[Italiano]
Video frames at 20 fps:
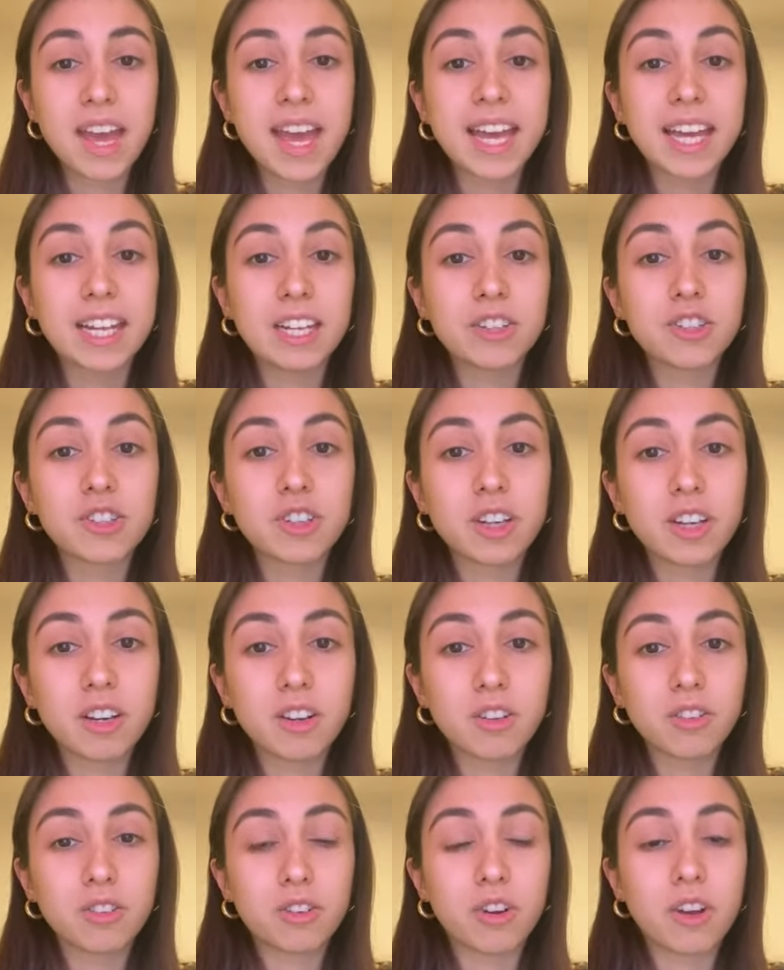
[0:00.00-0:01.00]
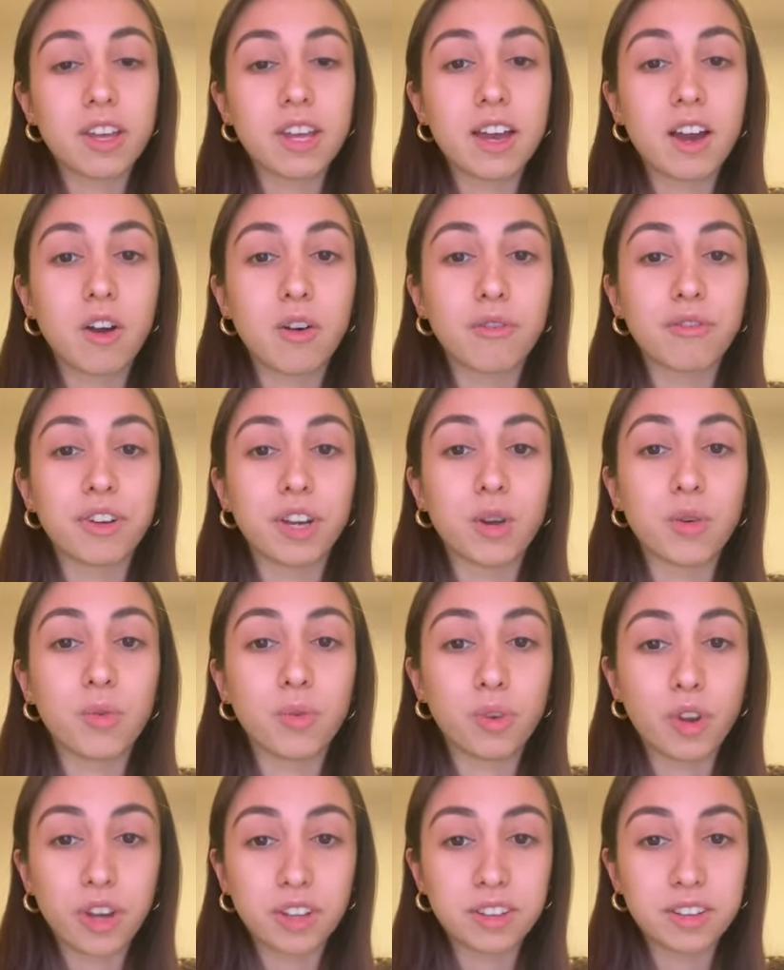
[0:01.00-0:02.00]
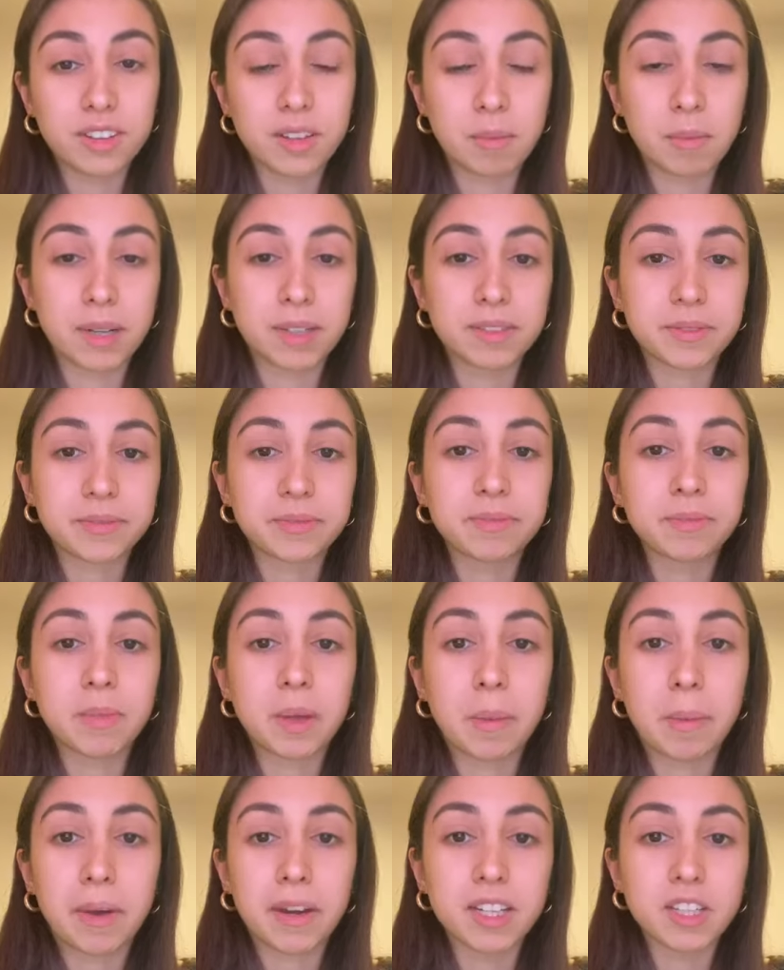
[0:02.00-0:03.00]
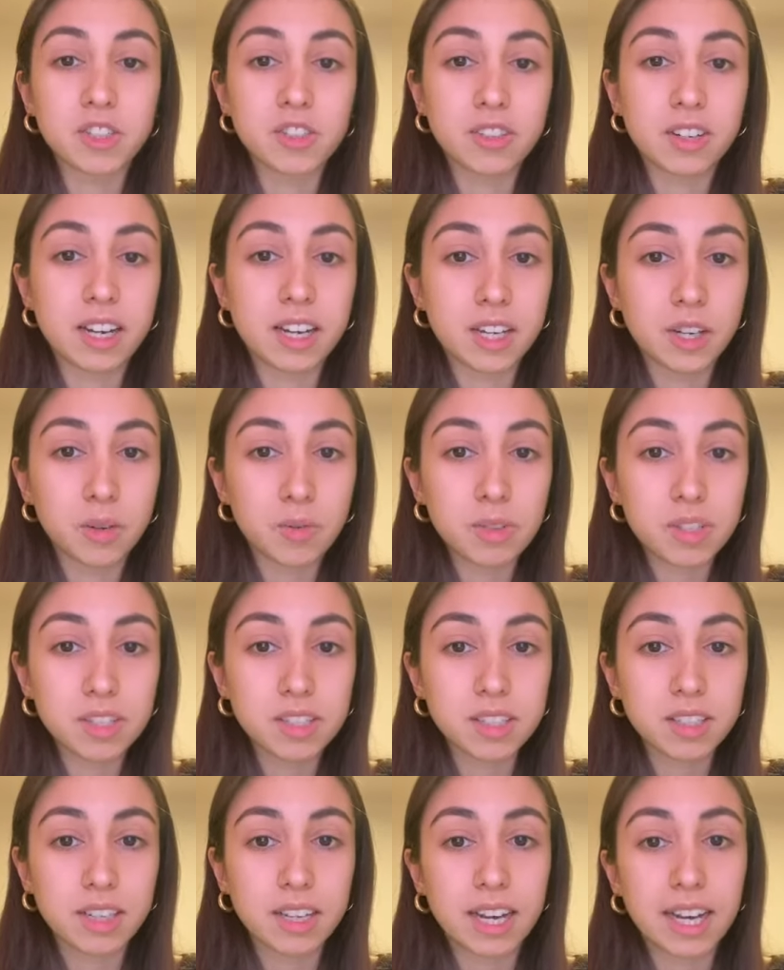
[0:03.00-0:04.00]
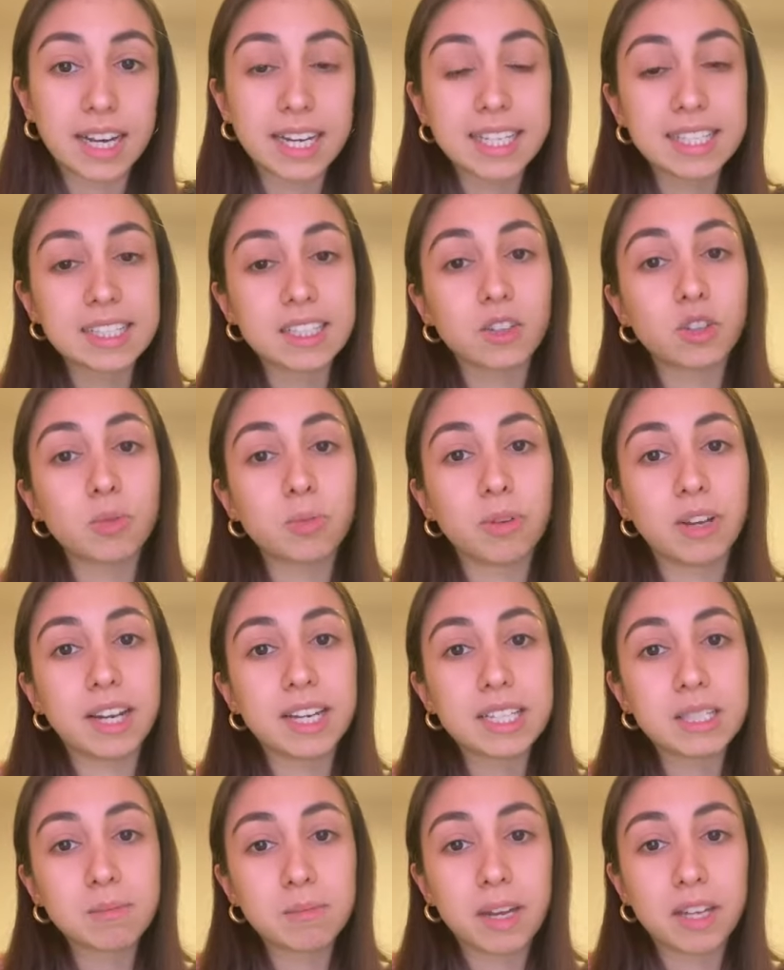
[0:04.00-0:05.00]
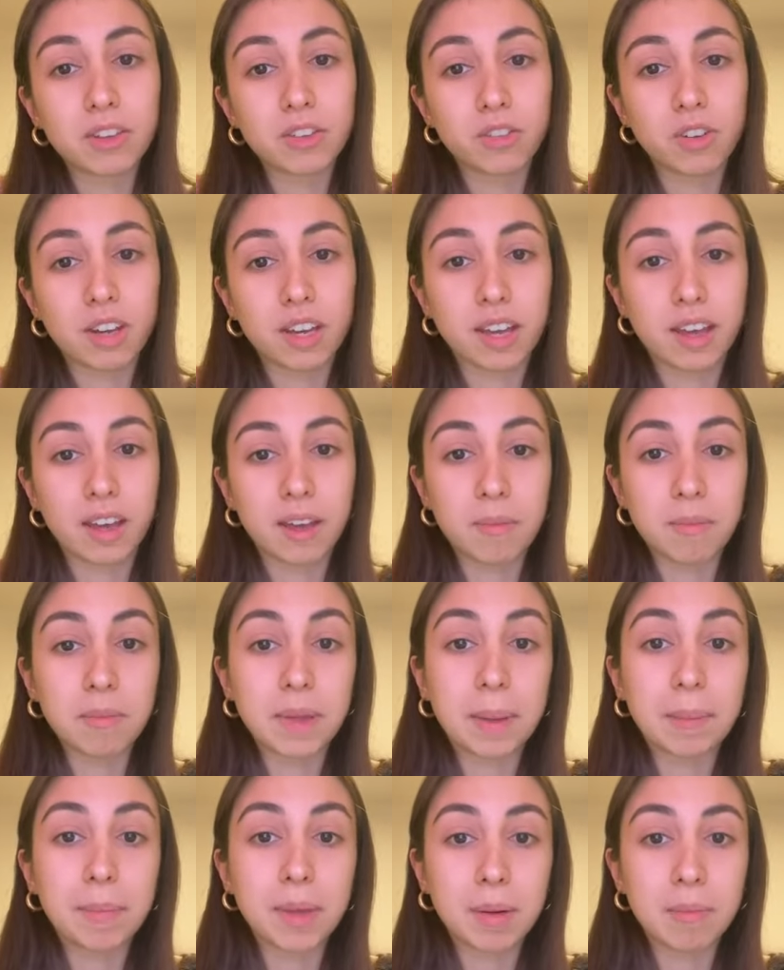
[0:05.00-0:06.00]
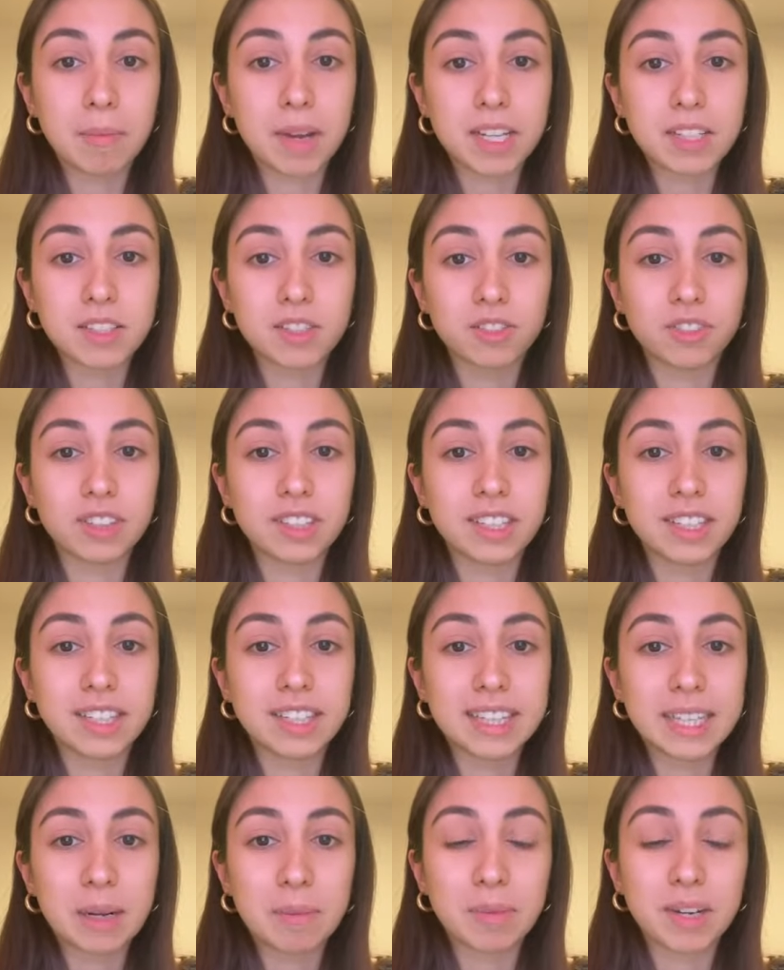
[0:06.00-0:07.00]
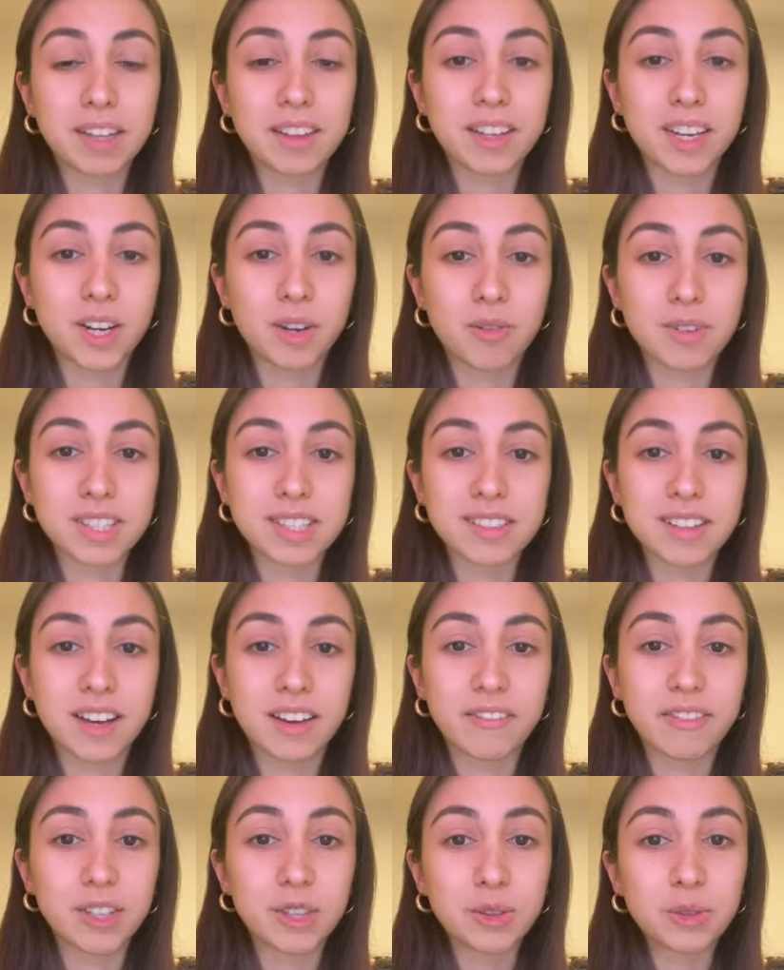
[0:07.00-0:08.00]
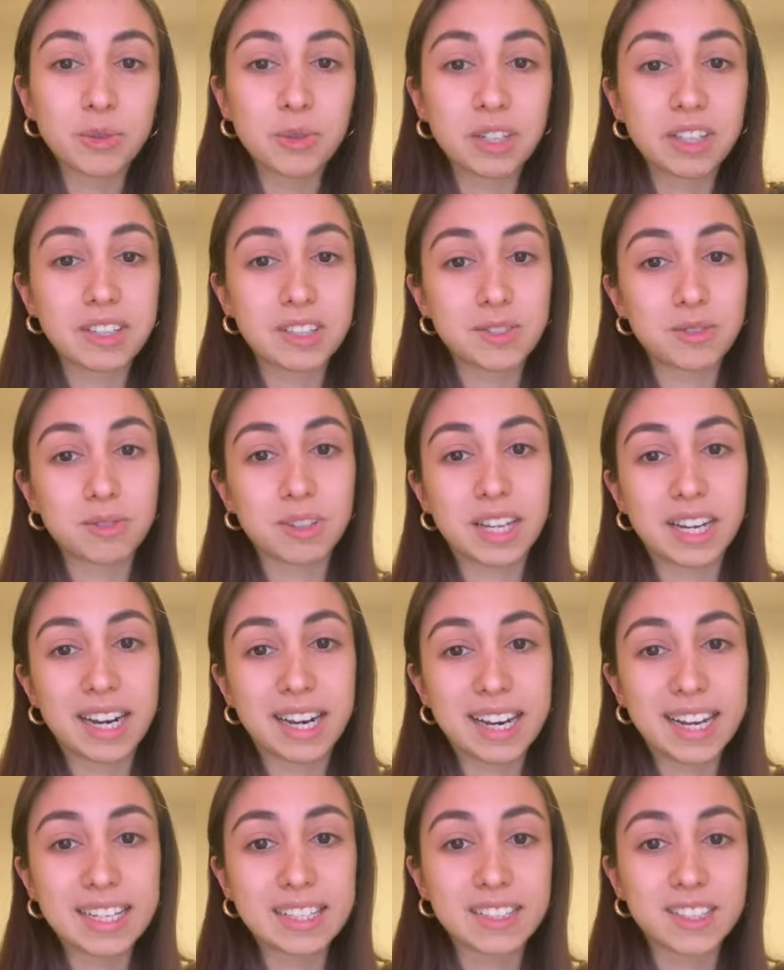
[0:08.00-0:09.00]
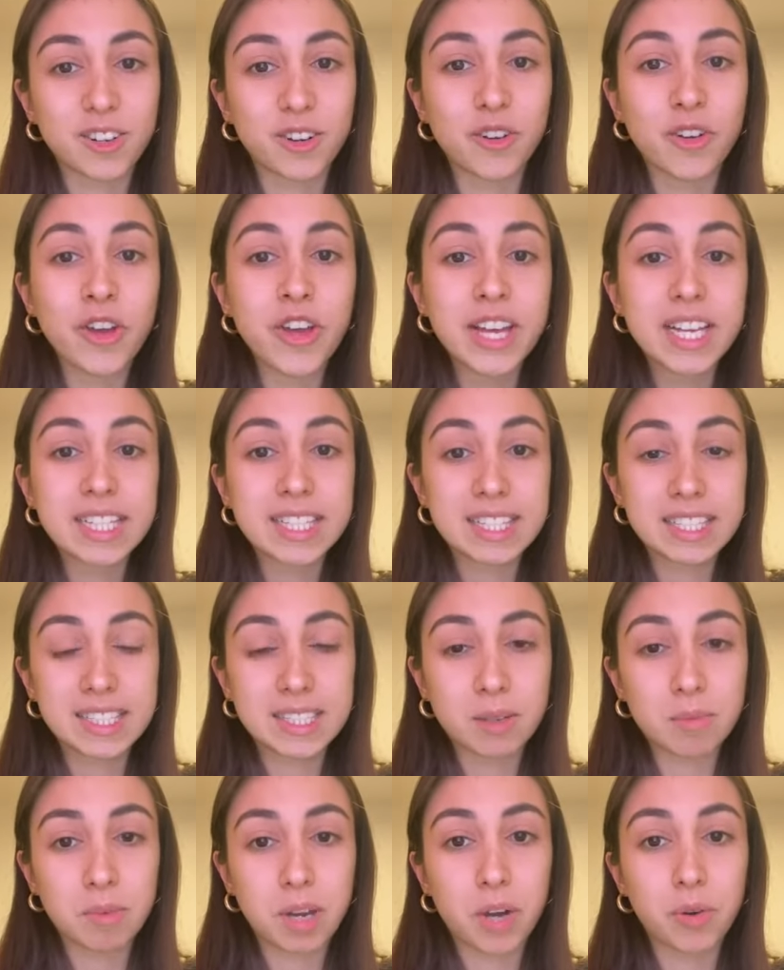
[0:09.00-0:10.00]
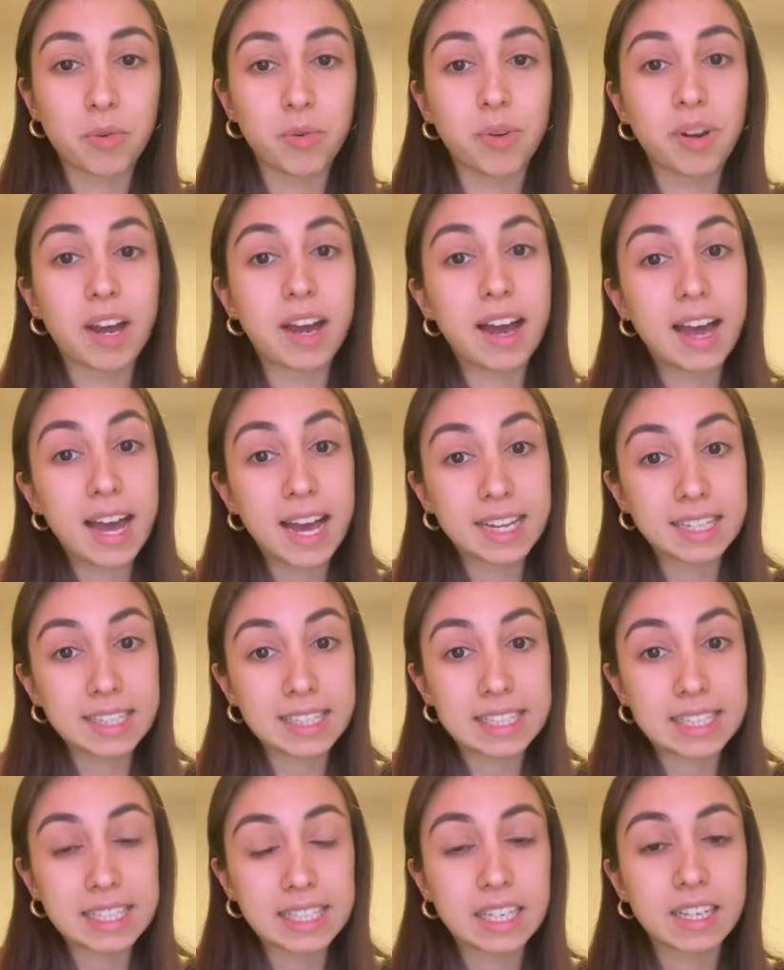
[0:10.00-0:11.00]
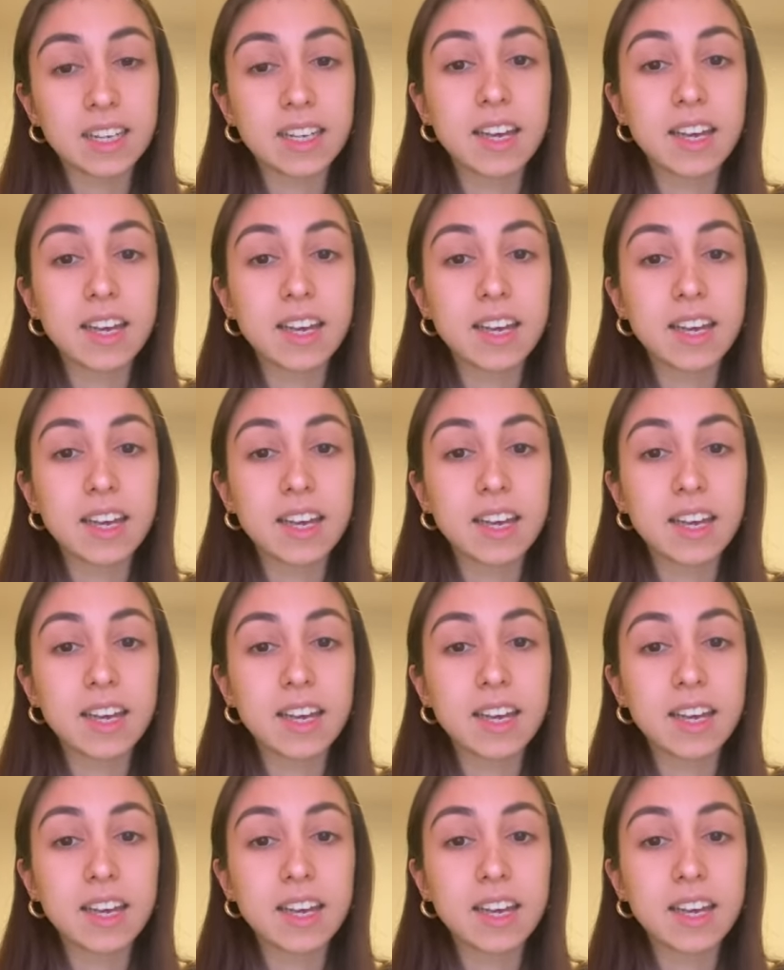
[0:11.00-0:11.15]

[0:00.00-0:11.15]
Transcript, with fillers: Il liceo Carlo Troia offre un'ottima preparazione linguistica, che è stato poi l'aspetto che mi ha permesso di intraprendere questa avventura di studiare all'estero senza paura, anzi